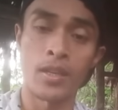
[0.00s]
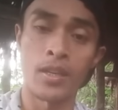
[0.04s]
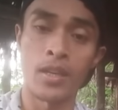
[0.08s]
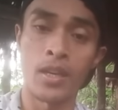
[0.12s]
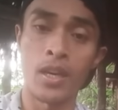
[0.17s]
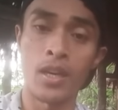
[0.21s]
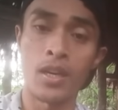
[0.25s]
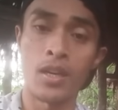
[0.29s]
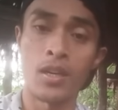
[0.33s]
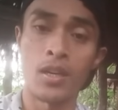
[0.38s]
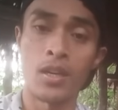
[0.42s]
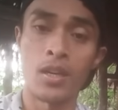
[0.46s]

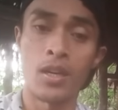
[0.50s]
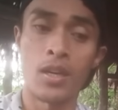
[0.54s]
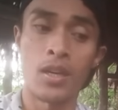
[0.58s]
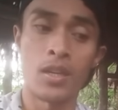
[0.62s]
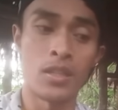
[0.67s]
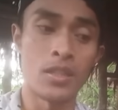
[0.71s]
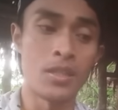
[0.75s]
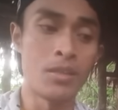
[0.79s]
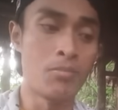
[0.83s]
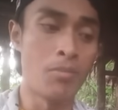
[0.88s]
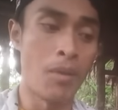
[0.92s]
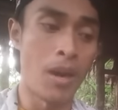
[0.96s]
ya
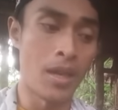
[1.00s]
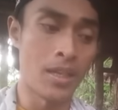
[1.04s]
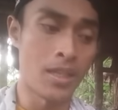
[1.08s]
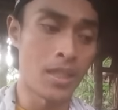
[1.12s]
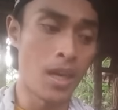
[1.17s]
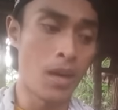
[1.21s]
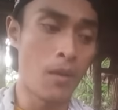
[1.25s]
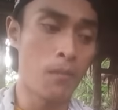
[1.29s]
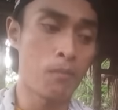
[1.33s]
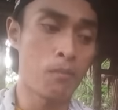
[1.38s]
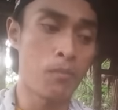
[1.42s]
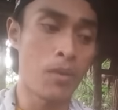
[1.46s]
di
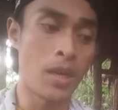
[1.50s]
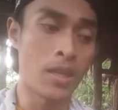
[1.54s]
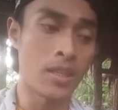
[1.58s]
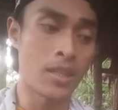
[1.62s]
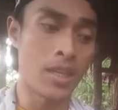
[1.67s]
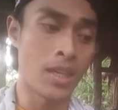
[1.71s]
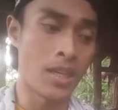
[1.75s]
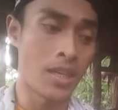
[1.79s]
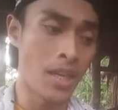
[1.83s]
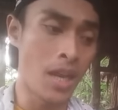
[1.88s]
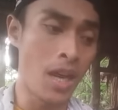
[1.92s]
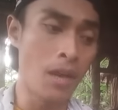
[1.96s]
mana
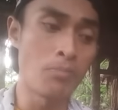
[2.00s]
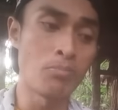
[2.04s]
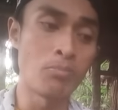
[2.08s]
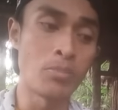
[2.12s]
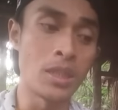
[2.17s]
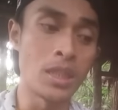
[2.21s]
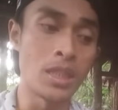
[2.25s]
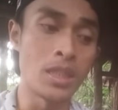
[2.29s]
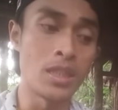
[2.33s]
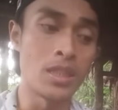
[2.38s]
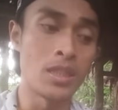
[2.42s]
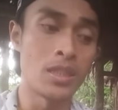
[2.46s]
para
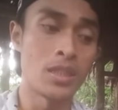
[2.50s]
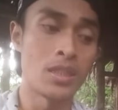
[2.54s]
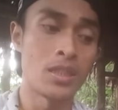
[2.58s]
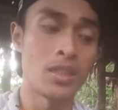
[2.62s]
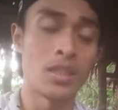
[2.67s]
nabi